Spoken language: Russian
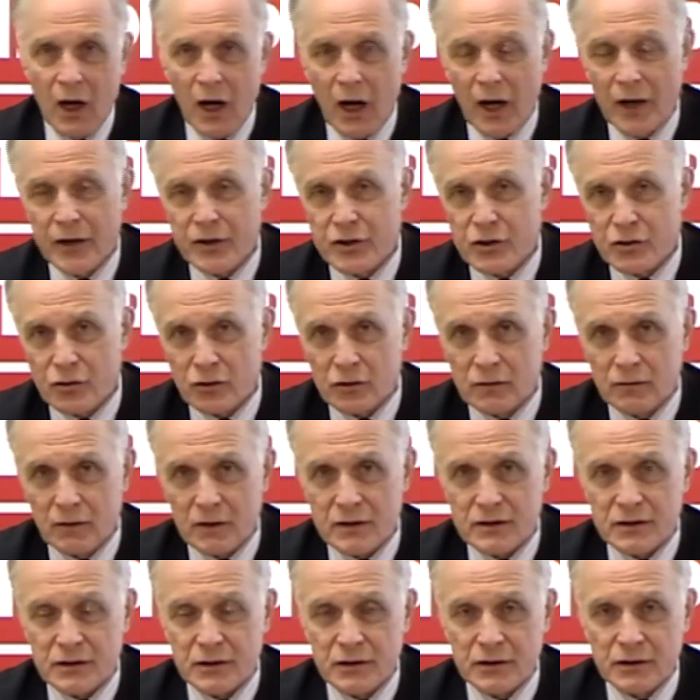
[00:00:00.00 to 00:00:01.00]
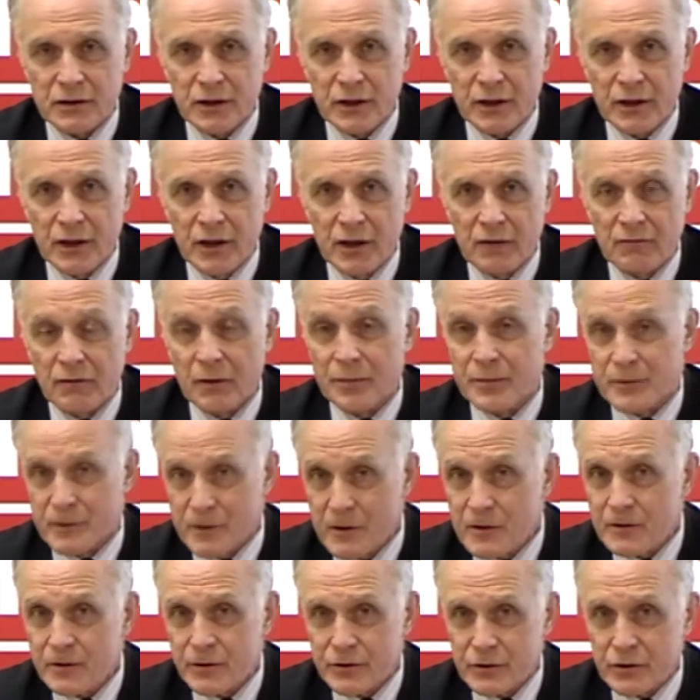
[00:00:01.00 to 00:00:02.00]
а еще 23
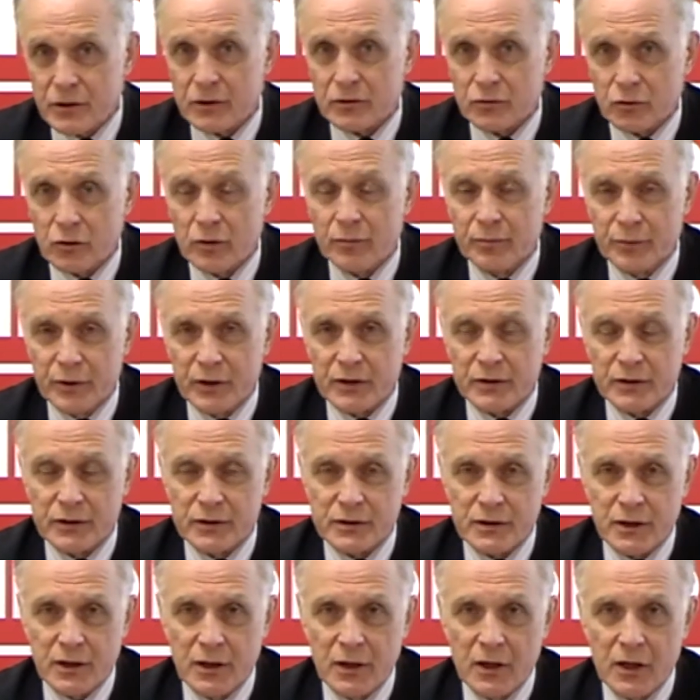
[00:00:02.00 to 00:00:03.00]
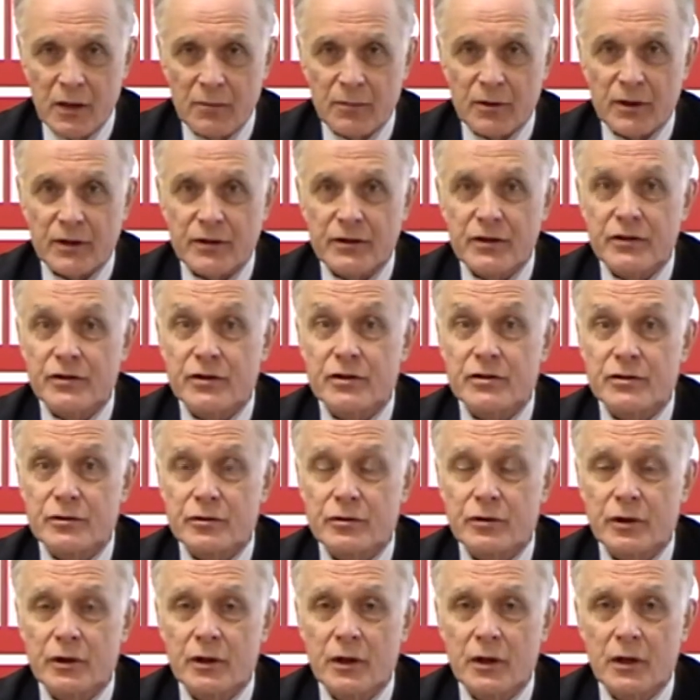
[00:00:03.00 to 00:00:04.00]
вообще за чертой бедности, практически,